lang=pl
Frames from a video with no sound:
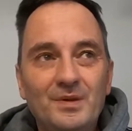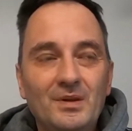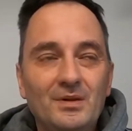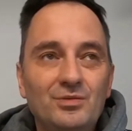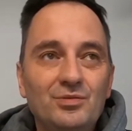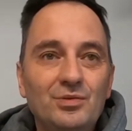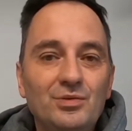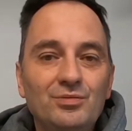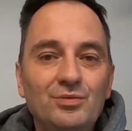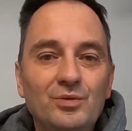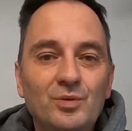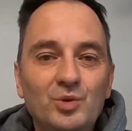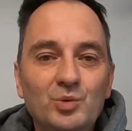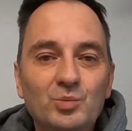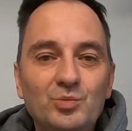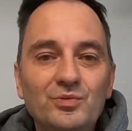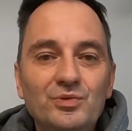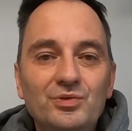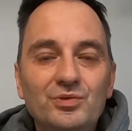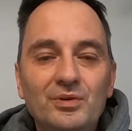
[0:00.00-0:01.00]
Ciężko tu
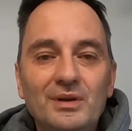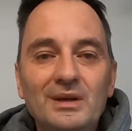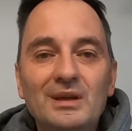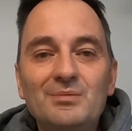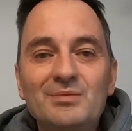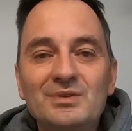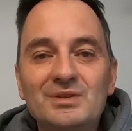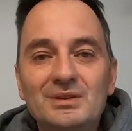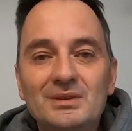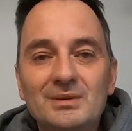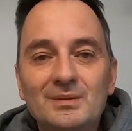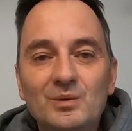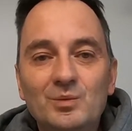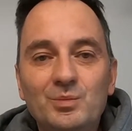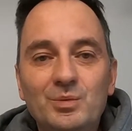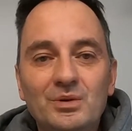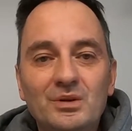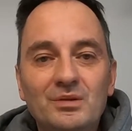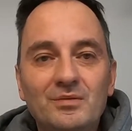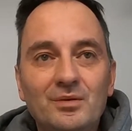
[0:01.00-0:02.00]
mówić o jakimś stylu,
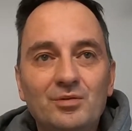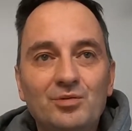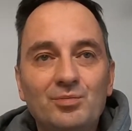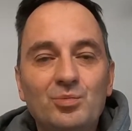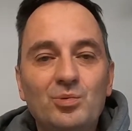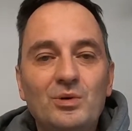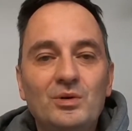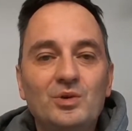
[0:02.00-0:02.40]
ponieważ była